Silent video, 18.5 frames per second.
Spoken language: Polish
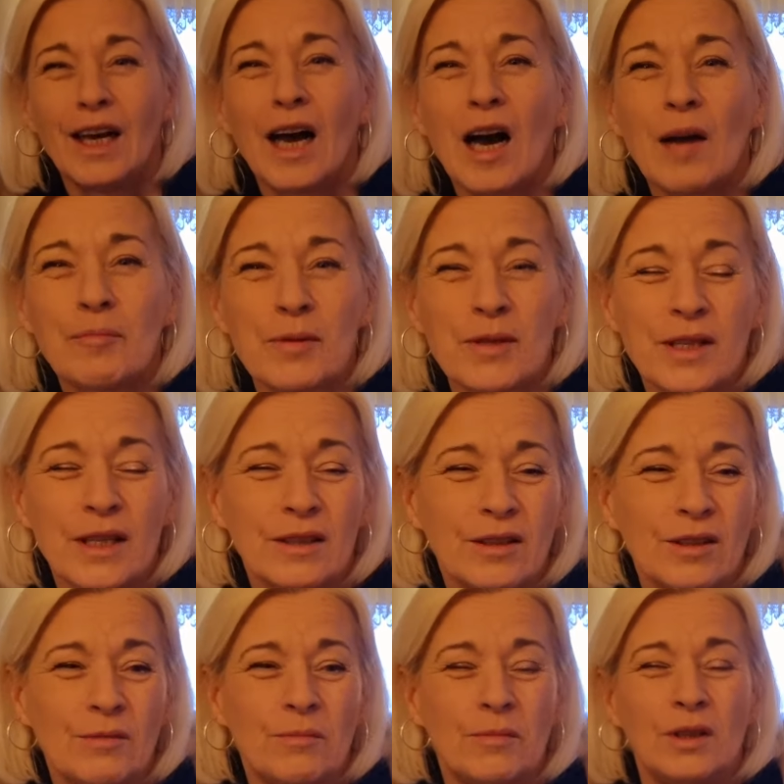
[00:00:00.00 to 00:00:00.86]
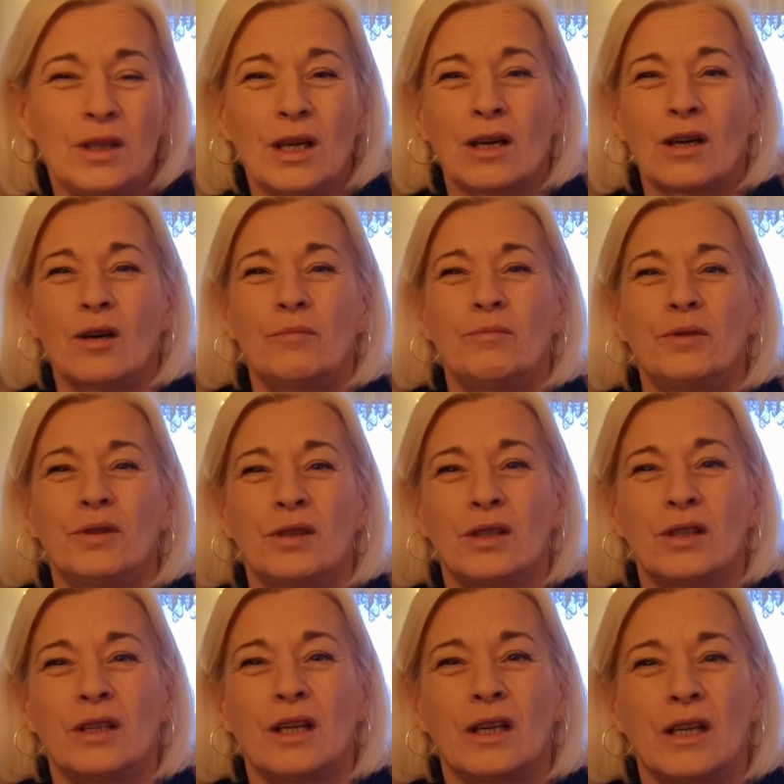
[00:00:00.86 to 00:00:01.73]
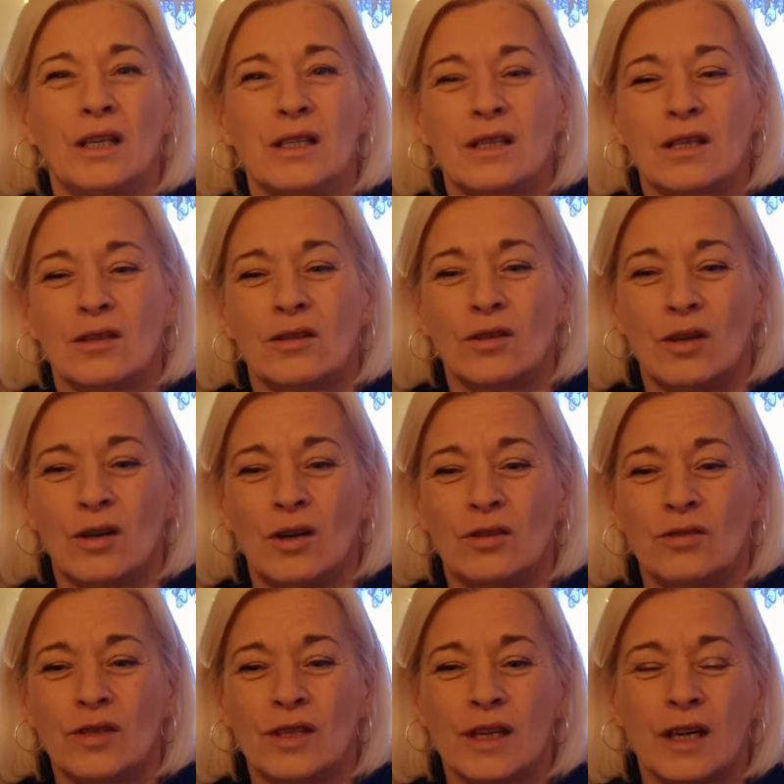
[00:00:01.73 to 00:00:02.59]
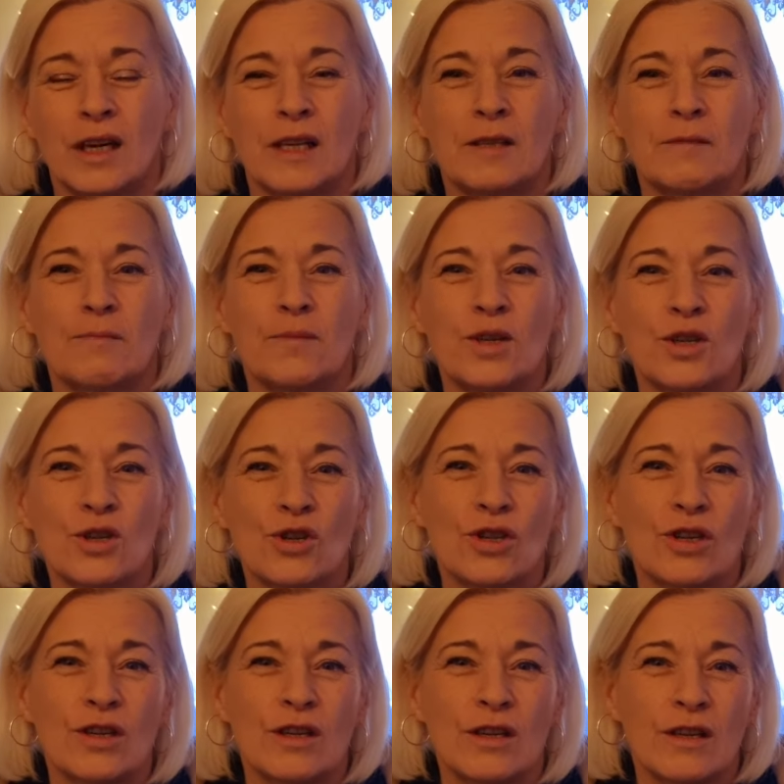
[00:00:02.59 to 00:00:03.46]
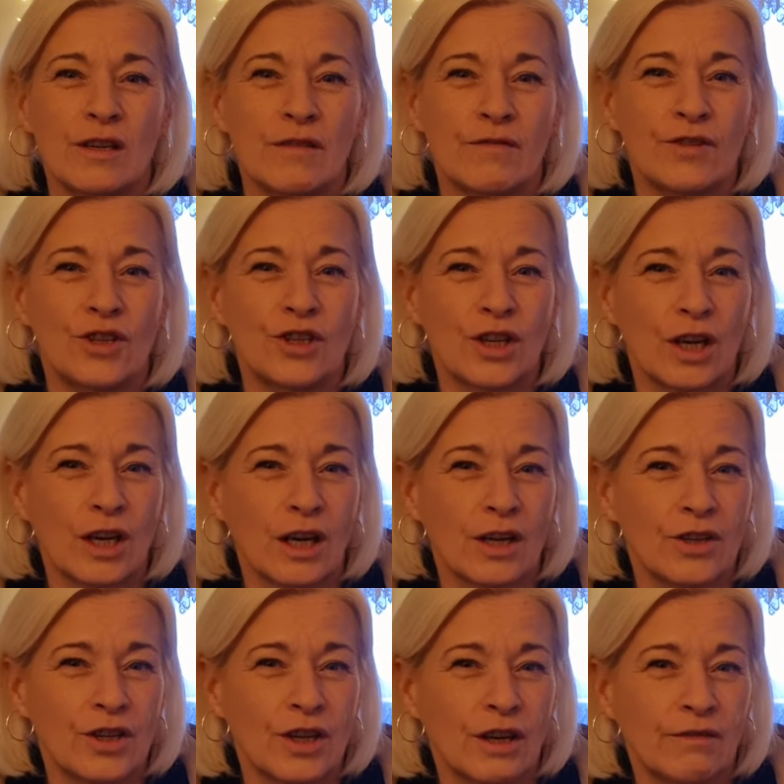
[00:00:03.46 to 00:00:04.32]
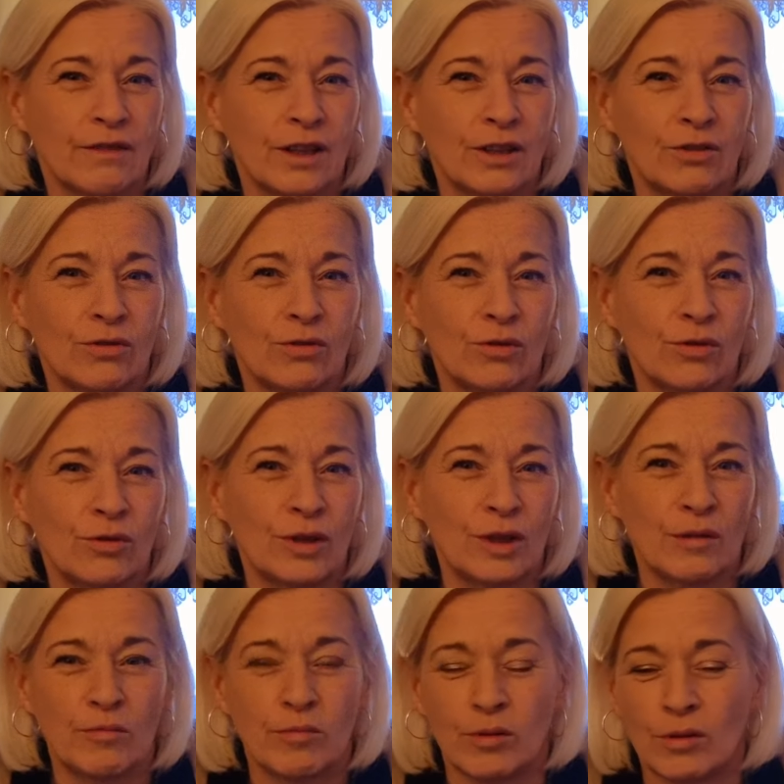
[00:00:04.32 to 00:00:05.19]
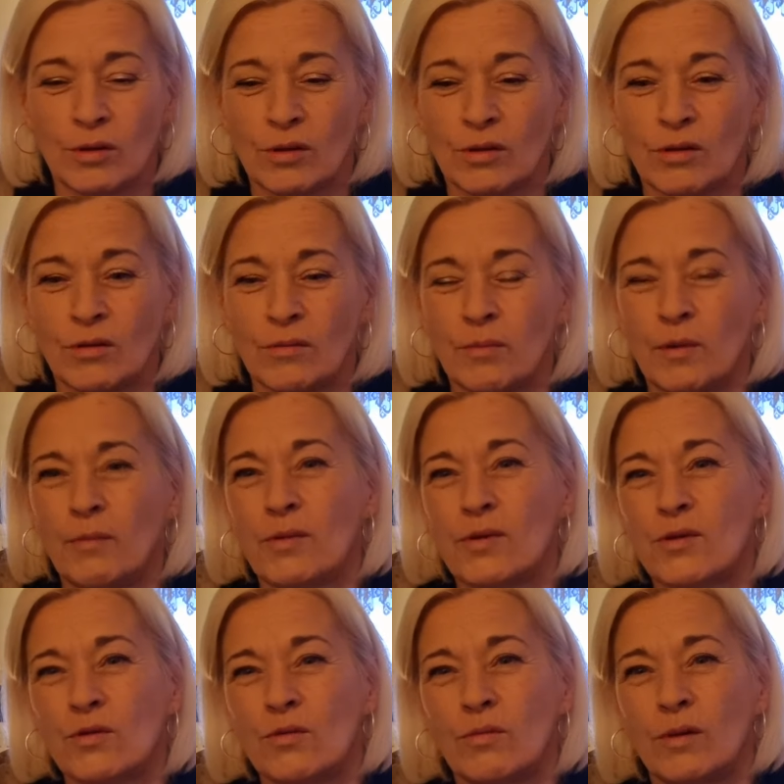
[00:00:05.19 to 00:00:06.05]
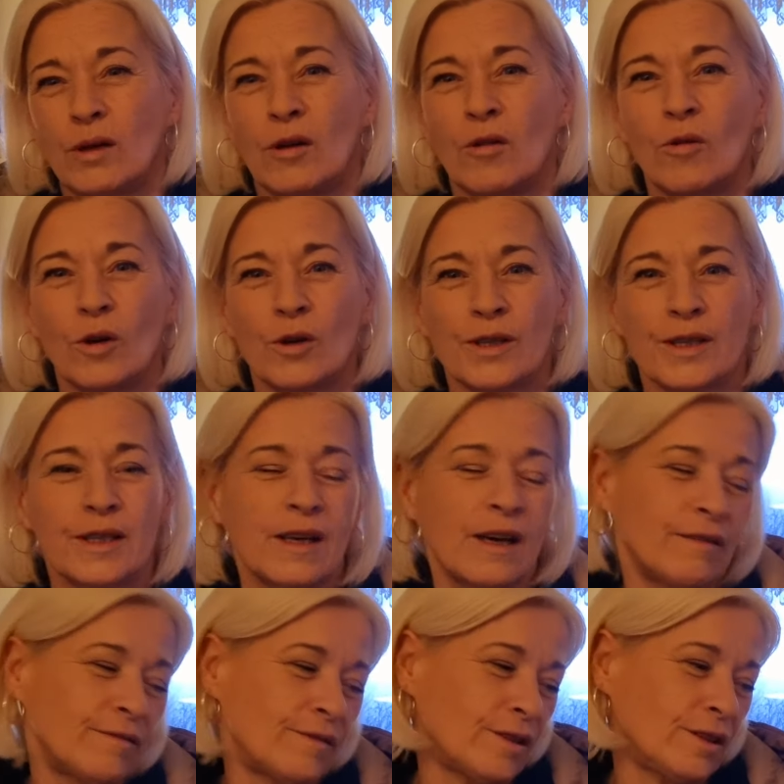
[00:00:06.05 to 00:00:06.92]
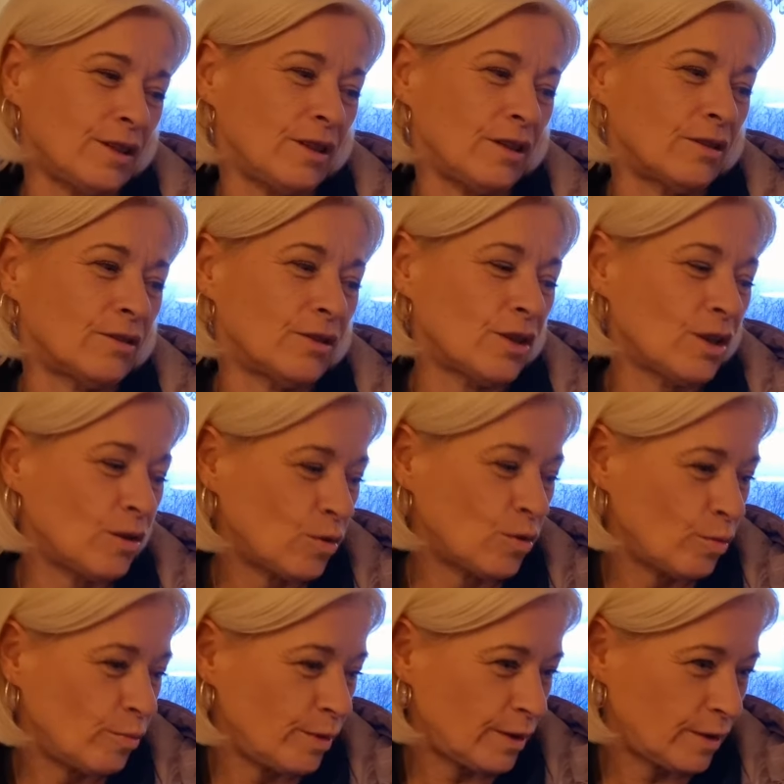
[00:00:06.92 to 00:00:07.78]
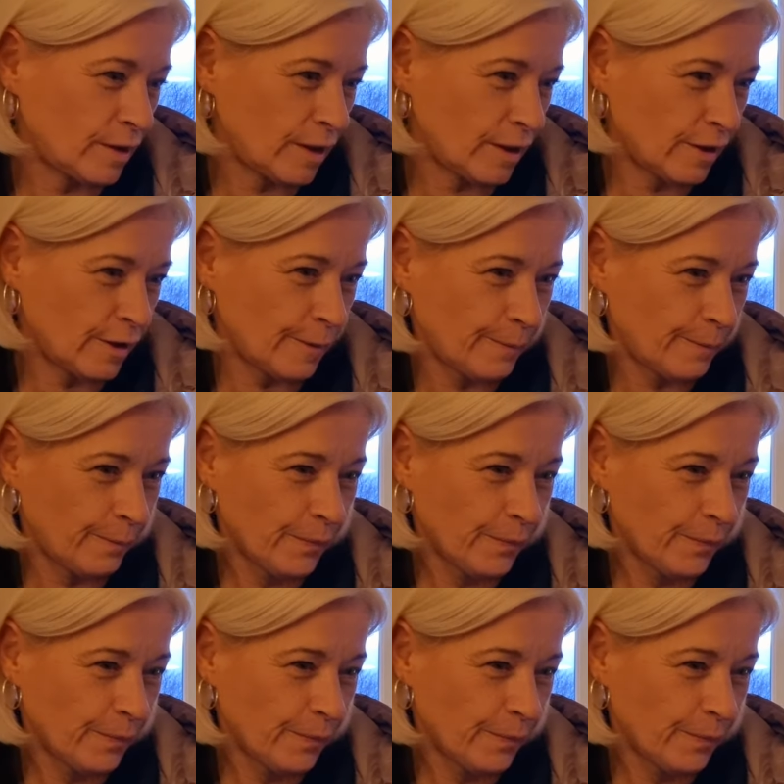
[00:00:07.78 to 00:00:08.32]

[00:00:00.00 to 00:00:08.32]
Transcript: A poza tym, jak go biorę na ręce, to on zaraz piszczy, wścieka się, awanturuje, bo po prostu bolą go stawy i on nie lubi tego.